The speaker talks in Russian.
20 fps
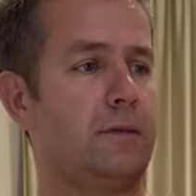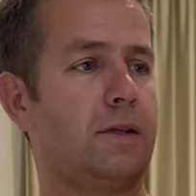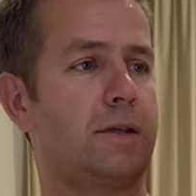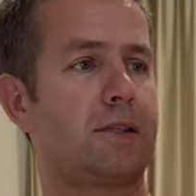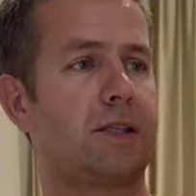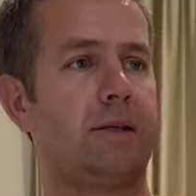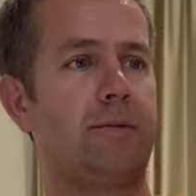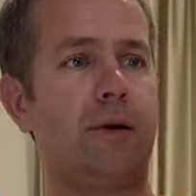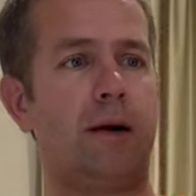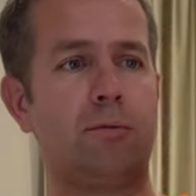
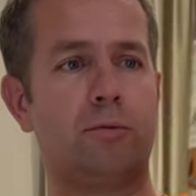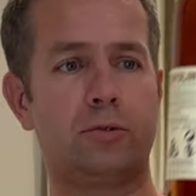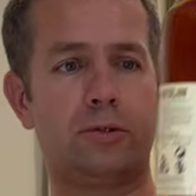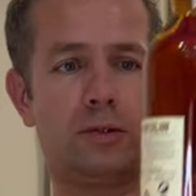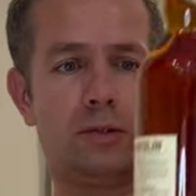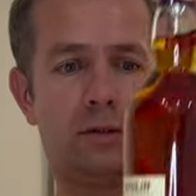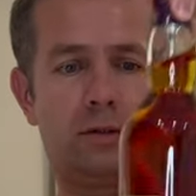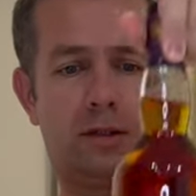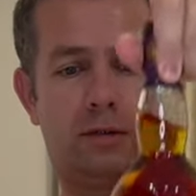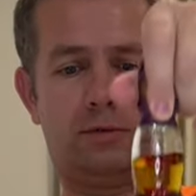Сама
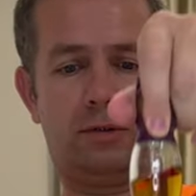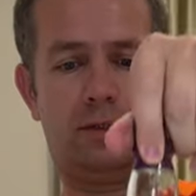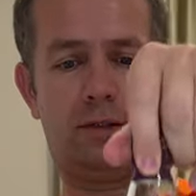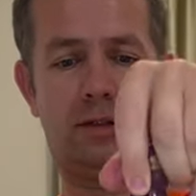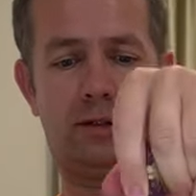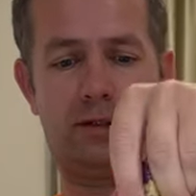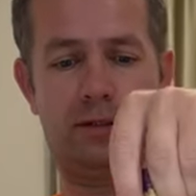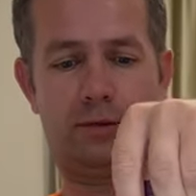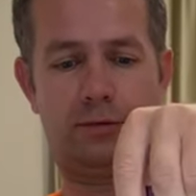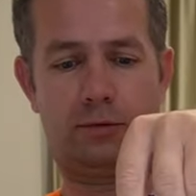бутылка
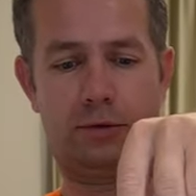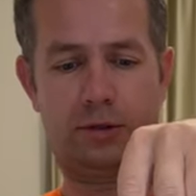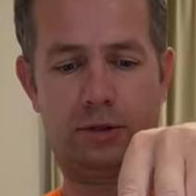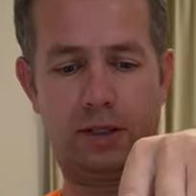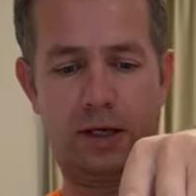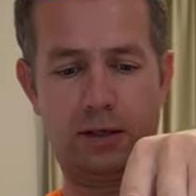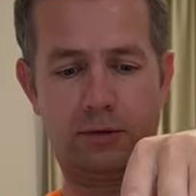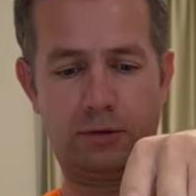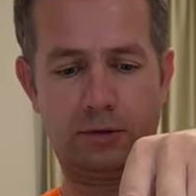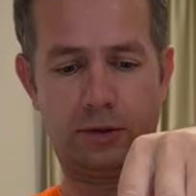выглядит вот
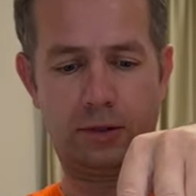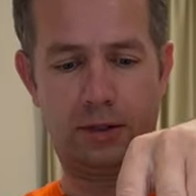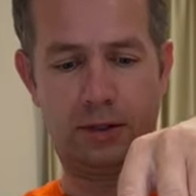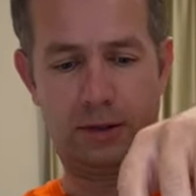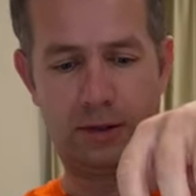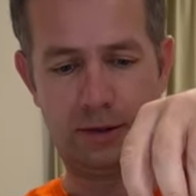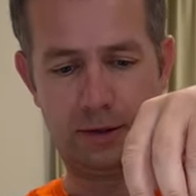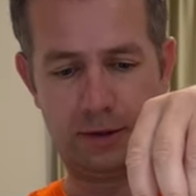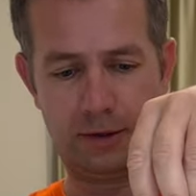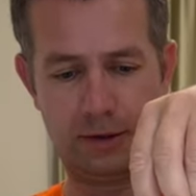так вот.
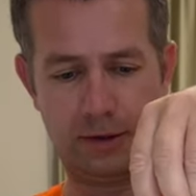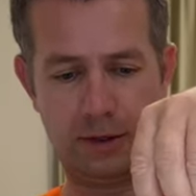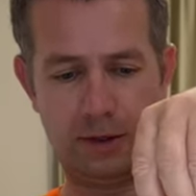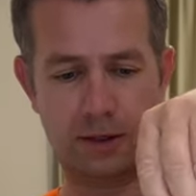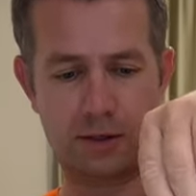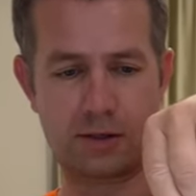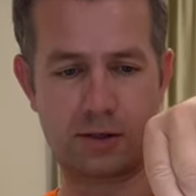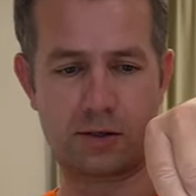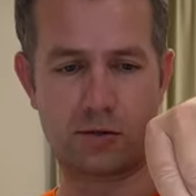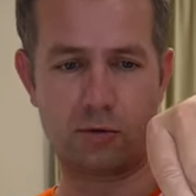
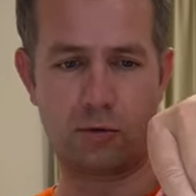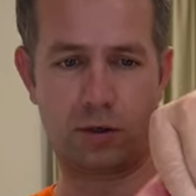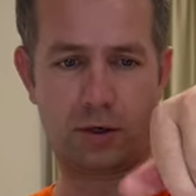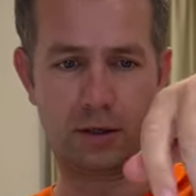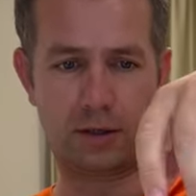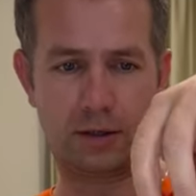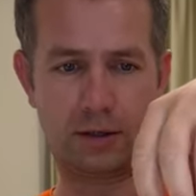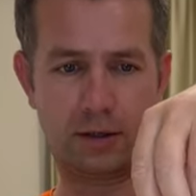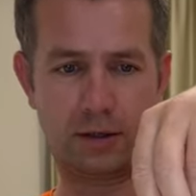40